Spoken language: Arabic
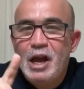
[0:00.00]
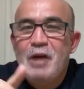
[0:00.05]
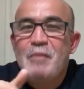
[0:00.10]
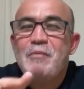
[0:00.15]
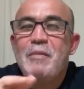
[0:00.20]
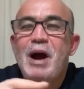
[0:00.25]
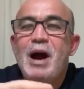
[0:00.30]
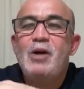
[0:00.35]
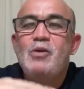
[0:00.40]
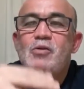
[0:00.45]

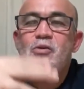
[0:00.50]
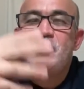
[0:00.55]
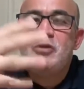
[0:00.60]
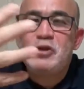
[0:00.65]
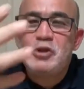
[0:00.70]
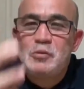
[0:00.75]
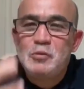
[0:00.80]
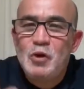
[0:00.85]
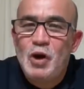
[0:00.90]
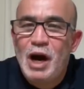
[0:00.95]

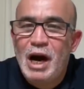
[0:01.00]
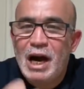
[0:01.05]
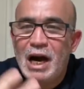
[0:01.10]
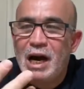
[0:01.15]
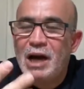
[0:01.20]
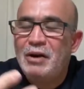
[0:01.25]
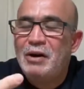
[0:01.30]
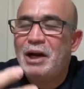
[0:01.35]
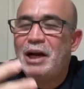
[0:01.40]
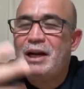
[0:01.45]
ماهوش
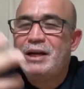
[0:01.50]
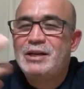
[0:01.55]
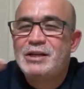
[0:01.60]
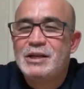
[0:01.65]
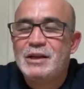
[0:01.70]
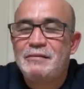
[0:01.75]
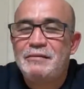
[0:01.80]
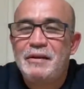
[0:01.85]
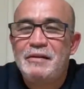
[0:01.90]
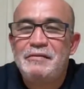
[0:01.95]
محاولة
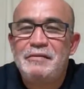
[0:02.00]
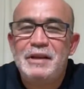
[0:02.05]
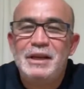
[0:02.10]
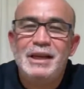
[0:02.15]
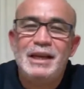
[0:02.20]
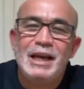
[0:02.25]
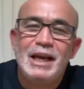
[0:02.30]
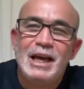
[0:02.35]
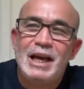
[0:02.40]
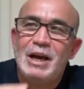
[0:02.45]

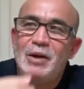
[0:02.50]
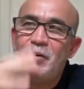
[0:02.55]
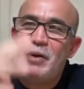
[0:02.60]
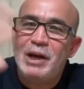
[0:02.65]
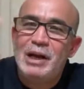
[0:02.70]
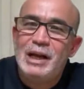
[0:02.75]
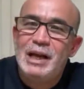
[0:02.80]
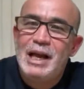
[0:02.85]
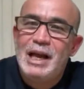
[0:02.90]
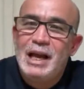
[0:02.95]
للشفافية
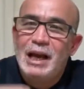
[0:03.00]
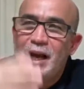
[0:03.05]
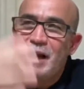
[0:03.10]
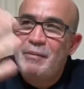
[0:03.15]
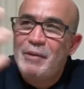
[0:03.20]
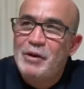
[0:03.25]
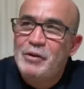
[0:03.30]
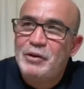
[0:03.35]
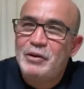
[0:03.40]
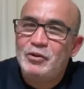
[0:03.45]
ول...
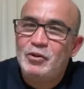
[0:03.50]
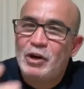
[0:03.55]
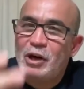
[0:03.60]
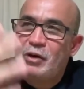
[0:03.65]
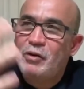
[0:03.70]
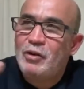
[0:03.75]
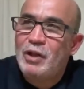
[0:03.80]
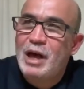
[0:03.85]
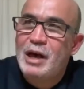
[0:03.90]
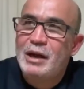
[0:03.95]
كما يريدون أن
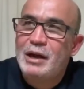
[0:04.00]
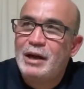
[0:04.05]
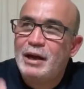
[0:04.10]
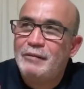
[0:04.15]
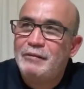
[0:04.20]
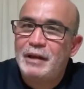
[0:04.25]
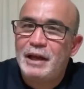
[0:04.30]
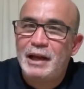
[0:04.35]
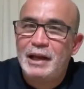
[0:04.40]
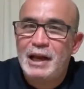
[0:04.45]
يظهرها
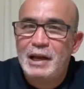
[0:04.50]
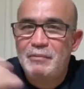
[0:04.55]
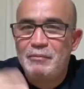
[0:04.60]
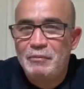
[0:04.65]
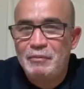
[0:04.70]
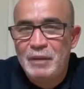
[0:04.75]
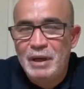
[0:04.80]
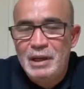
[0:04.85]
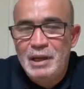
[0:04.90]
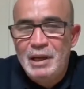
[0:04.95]
في
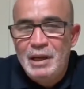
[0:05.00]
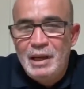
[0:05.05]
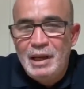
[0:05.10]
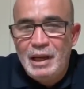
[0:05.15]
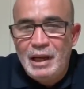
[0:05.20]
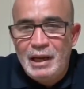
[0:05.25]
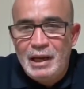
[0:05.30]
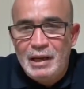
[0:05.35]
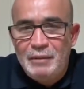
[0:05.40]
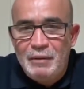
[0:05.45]
إعلامهم
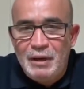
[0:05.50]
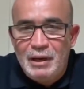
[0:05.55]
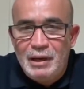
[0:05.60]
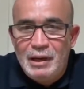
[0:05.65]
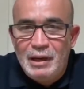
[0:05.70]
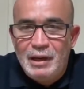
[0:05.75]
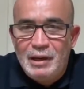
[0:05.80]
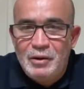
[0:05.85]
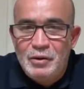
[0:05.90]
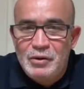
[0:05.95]
إعلام
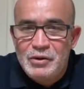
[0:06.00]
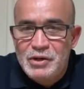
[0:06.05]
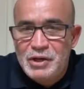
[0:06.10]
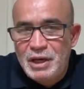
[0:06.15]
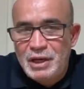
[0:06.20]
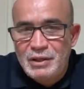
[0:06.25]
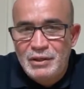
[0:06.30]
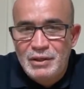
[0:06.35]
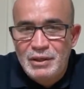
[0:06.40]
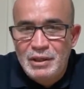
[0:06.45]

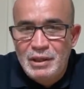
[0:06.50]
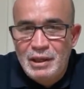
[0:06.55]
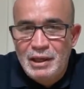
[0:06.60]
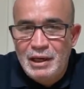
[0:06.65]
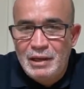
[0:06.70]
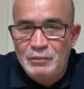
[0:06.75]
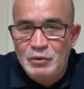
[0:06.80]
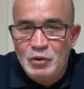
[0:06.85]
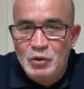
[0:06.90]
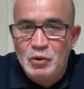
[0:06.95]
الرونجيرس
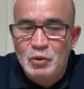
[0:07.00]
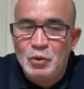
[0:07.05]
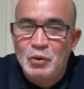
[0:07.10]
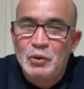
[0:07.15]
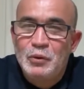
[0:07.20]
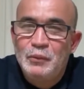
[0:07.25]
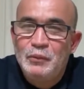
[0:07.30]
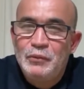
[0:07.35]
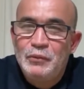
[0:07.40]
إعلام زجدورو